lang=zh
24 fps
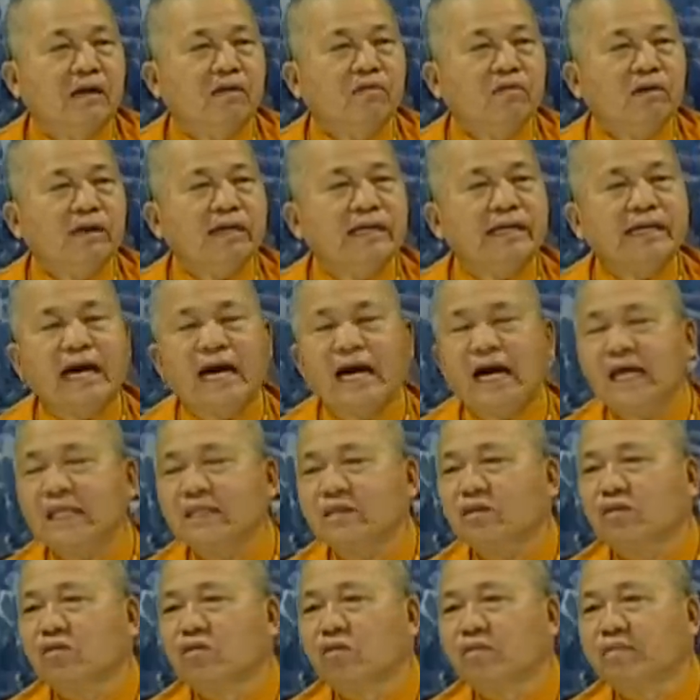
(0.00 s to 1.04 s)
要为两
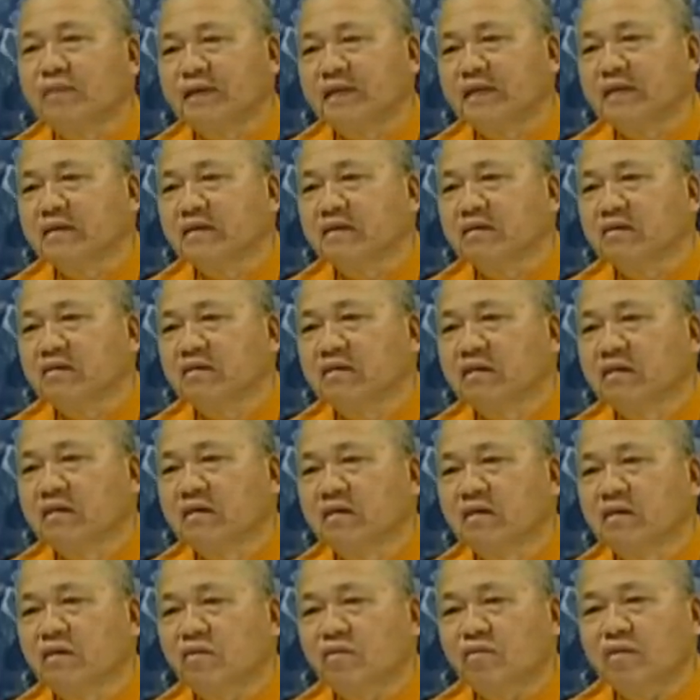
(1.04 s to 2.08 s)
岸的和平，
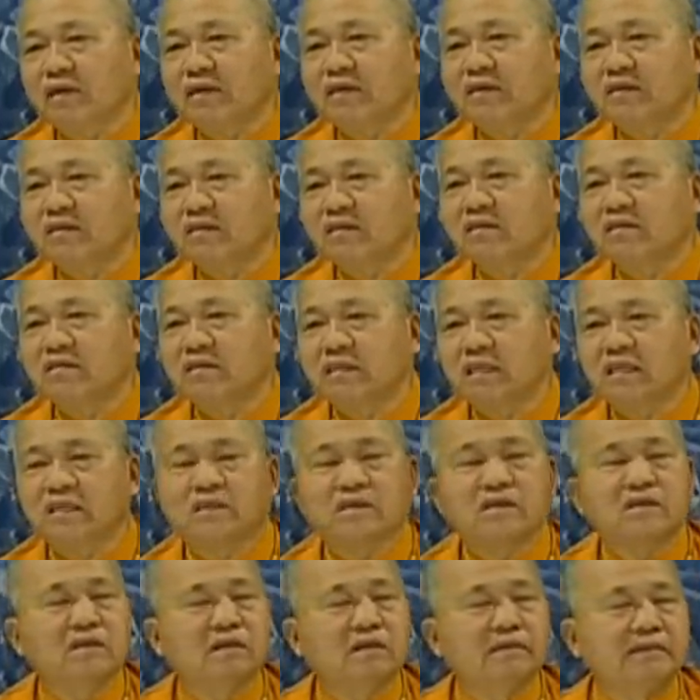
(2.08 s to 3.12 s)
为世
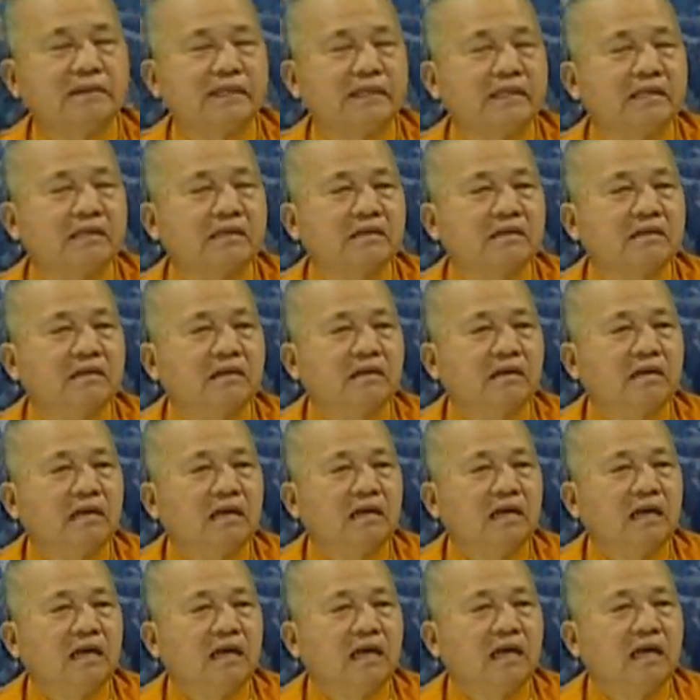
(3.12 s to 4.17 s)
界的和平，
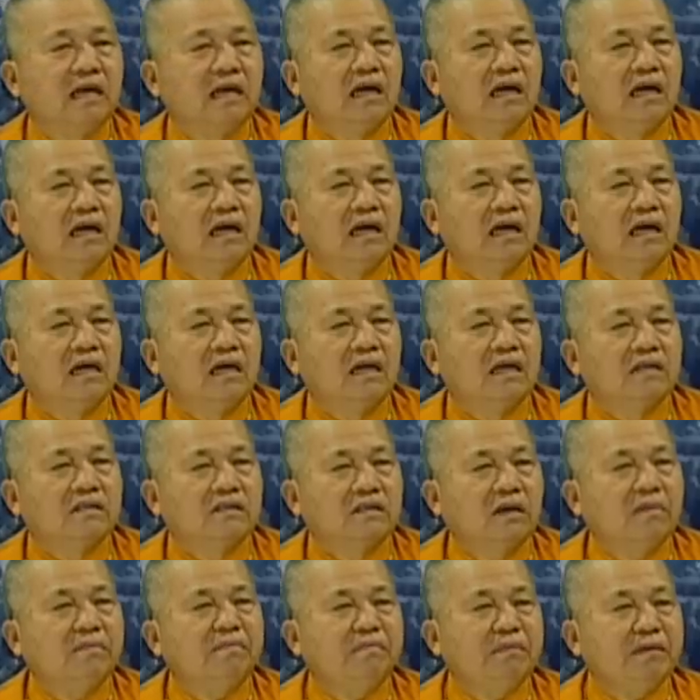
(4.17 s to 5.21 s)

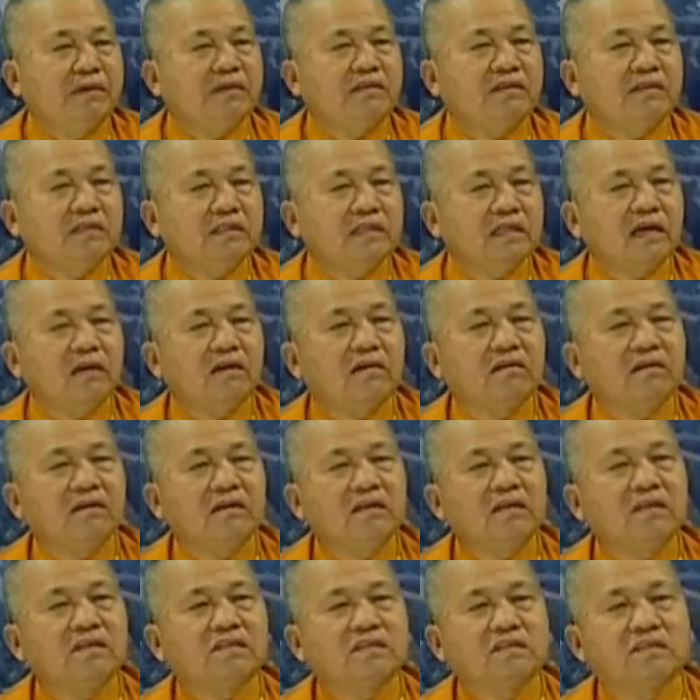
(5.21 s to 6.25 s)
所以必须要
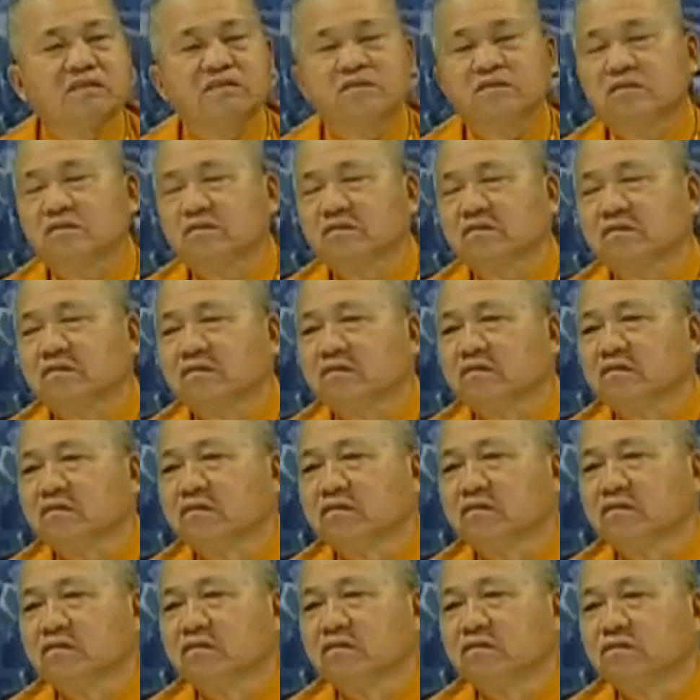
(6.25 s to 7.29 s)
一直
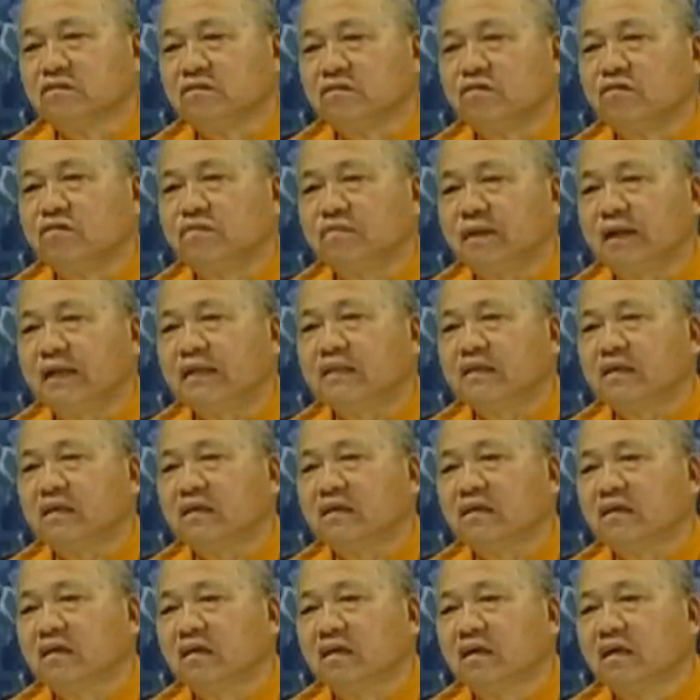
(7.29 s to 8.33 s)
举办
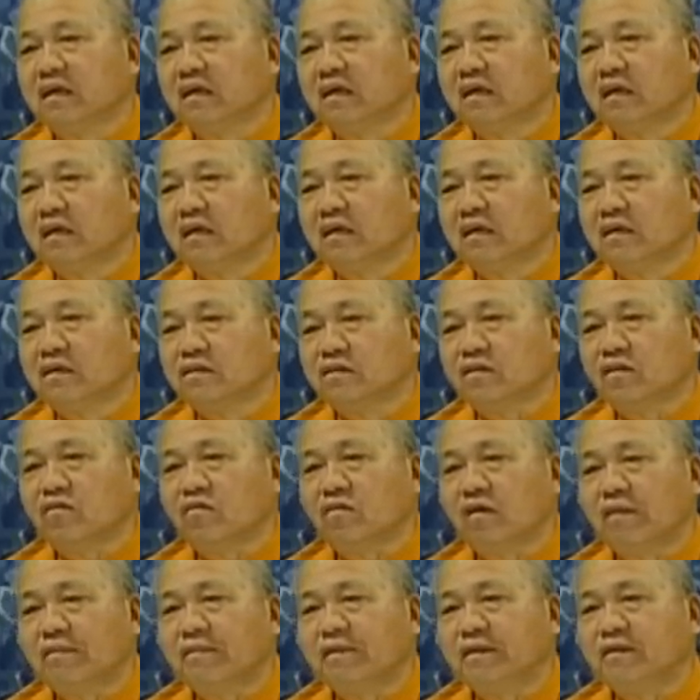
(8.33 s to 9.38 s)
的
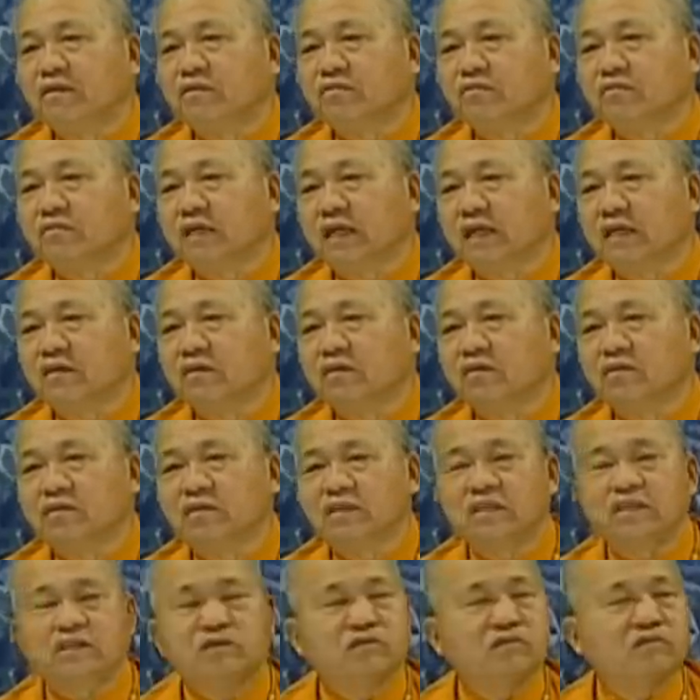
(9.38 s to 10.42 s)
中华民族联
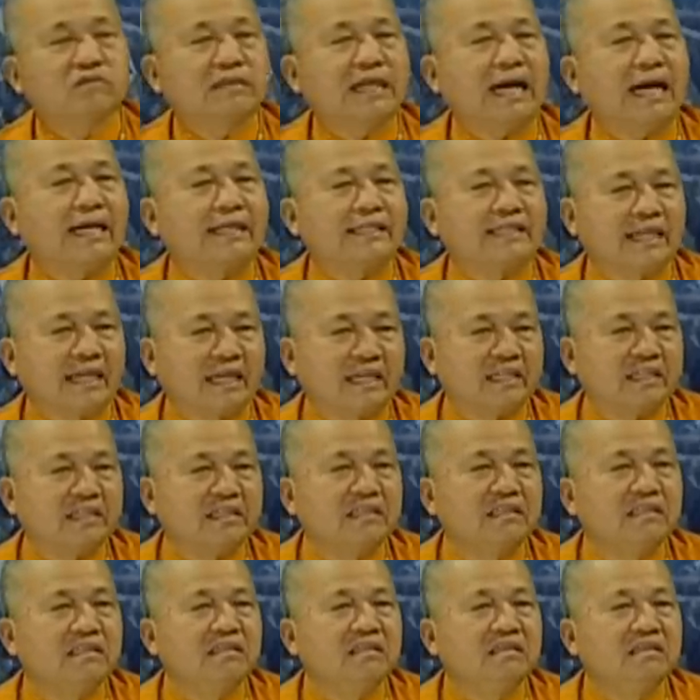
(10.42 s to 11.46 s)
合祭祖大典。
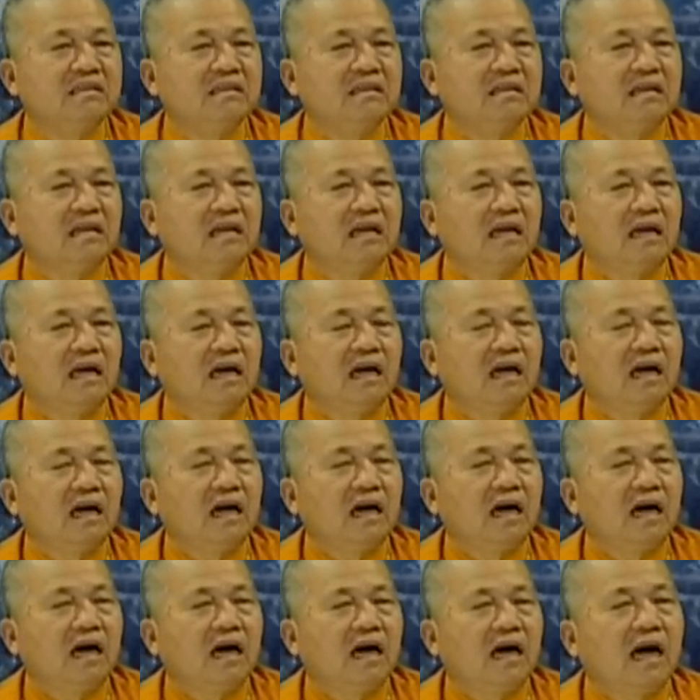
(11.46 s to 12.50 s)

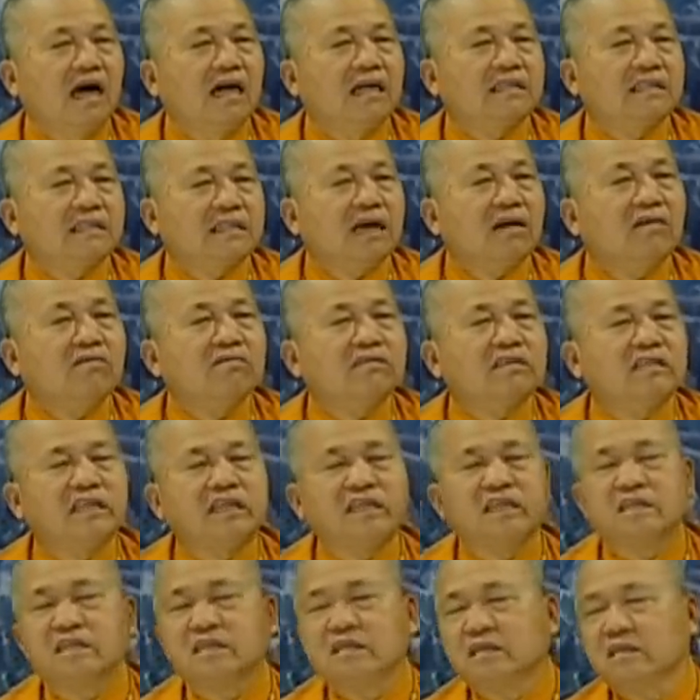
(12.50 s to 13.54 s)
啊，招
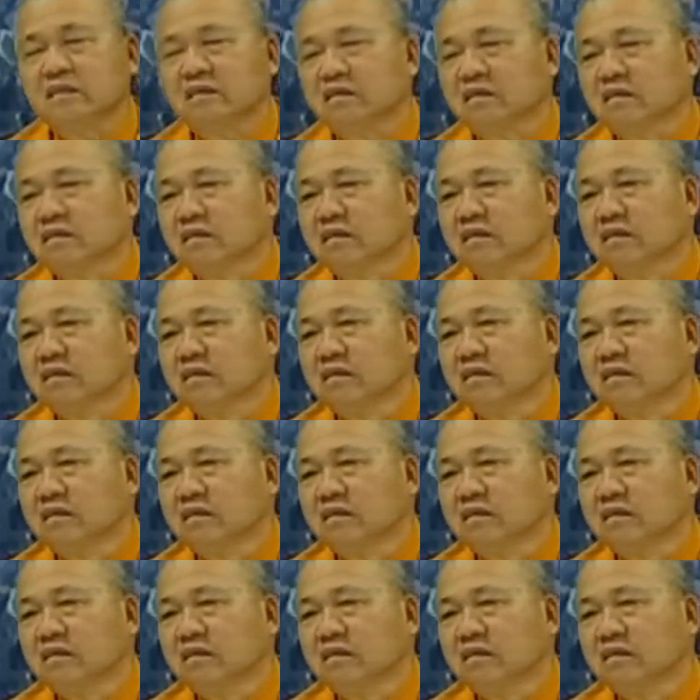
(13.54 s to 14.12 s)
请